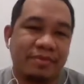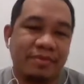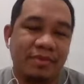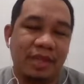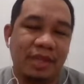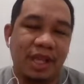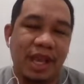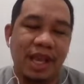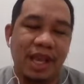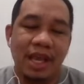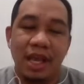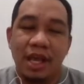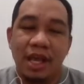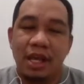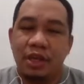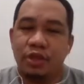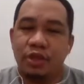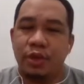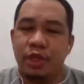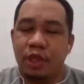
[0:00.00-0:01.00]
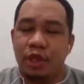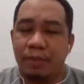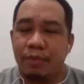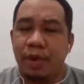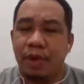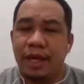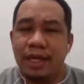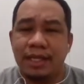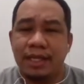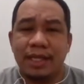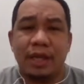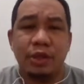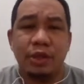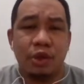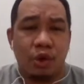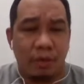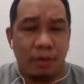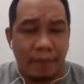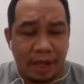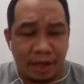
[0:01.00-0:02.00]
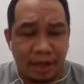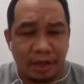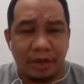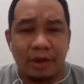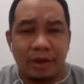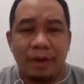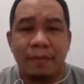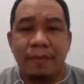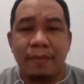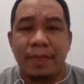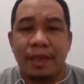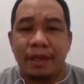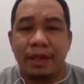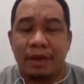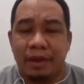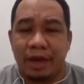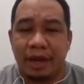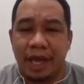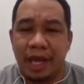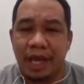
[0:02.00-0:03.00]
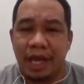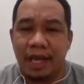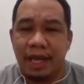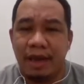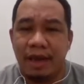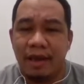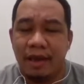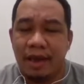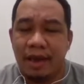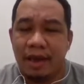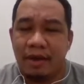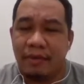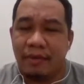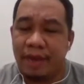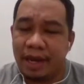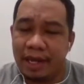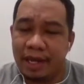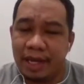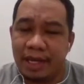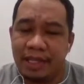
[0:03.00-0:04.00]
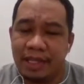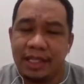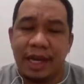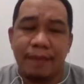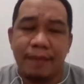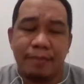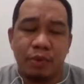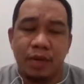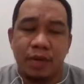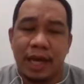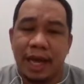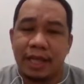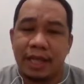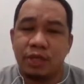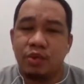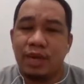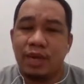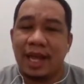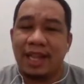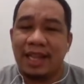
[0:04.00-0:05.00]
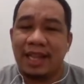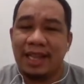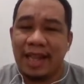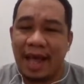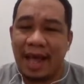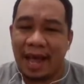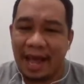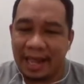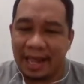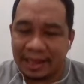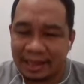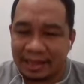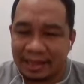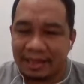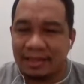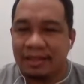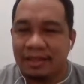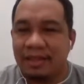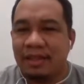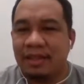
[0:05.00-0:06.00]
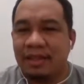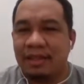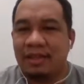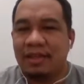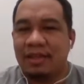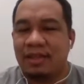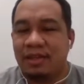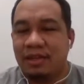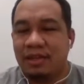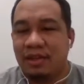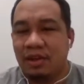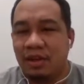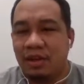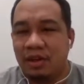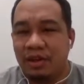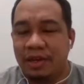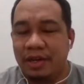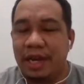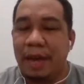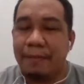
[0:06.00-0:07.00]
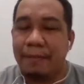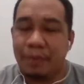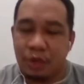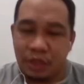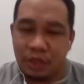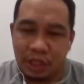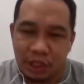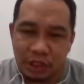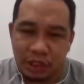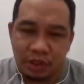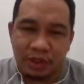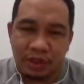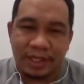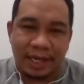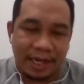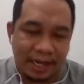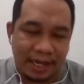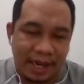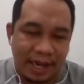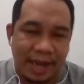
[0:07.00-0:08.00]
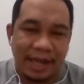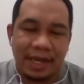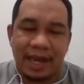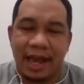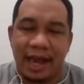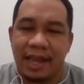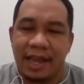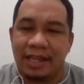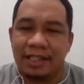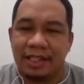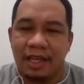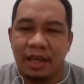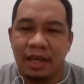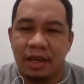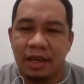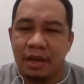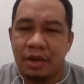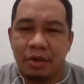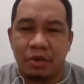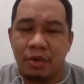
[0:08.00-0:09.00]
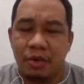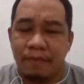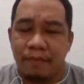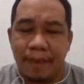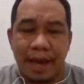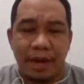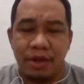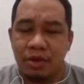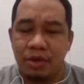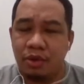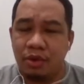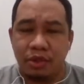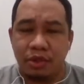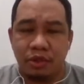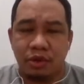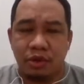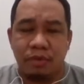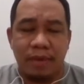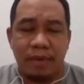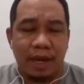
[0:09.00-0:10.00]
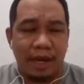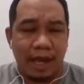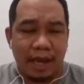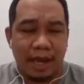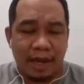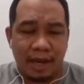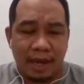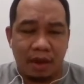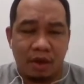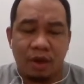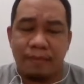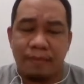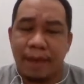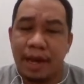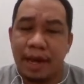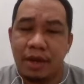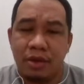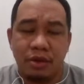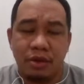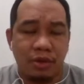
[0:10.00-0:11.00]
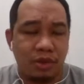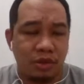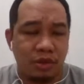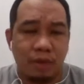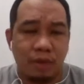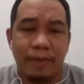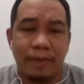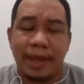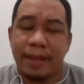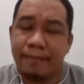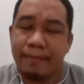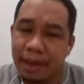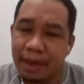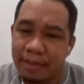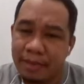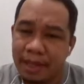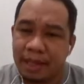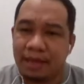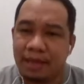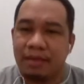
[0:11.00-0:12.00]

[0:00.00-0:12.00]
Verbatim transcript: Okay? So ito po ay isang dokumento, okay? Wherein diyan po nakasulat lahat no ng procedures and guidelines kung paano nyo gustong mangyari or paano nyo gustong ma-implement.